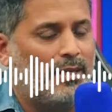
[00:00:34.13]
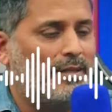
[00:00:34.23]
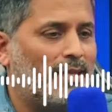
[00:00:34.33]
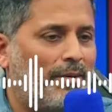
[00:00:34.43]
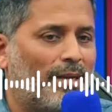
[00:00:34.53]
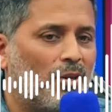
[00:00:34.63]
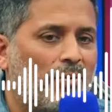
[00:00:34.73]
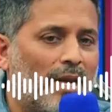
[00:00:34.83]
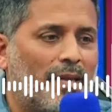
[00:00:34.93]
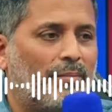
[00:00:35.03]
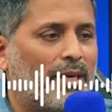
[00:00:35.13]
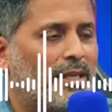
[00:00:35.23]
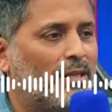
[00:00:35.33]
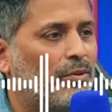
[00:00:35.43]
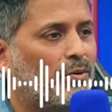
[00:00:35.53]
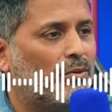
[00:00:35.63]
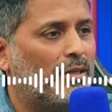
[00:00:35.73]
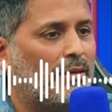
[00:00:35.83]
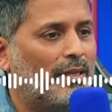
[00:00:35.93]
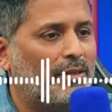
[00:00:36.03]
eh, salvando vidas de
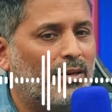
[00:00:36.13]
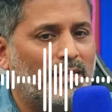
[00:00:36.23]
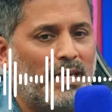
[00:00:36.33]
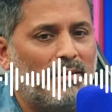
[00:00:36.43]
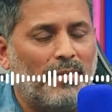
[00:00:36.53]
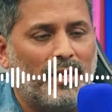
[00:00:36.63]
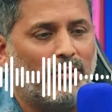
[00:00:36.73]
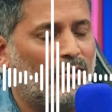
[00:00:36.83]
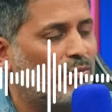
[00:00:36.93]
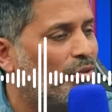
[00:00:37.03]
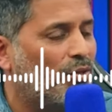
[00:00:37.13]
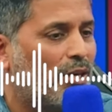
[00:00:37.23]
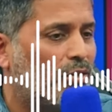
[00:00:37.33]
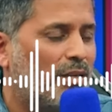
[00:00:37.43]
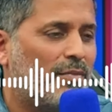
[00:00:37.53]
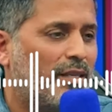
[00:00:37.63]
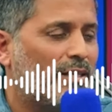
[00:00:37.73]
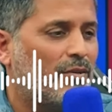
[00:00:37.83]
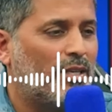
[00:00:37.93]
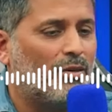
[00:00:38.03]
perritos, eh, dándoles alimento y un montón de cosas
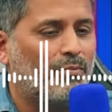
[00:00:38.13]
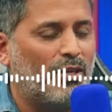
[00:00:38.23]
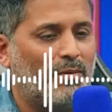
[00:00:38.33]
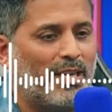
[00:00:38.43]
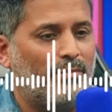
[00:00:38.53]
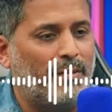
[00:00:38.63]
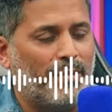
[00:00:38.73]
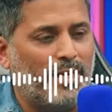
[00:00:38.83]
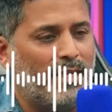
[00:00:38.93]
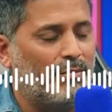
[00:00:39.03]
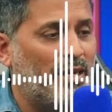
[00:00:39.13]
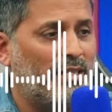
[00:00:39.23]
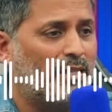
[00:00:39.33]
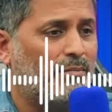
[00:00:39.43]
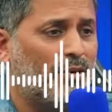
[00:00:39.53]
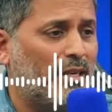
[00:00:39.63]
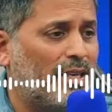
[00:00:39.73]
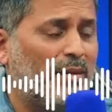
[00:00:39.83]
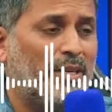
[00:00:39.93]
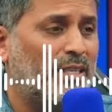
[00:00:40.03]
más. No quiero ponerme en el papel de animalista
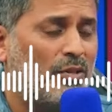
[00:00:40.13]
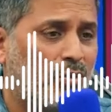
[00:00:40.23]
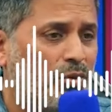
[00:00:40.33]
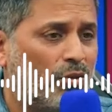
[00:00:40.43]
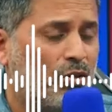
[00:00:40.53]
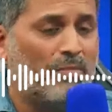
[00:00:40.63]
porque realmente no lo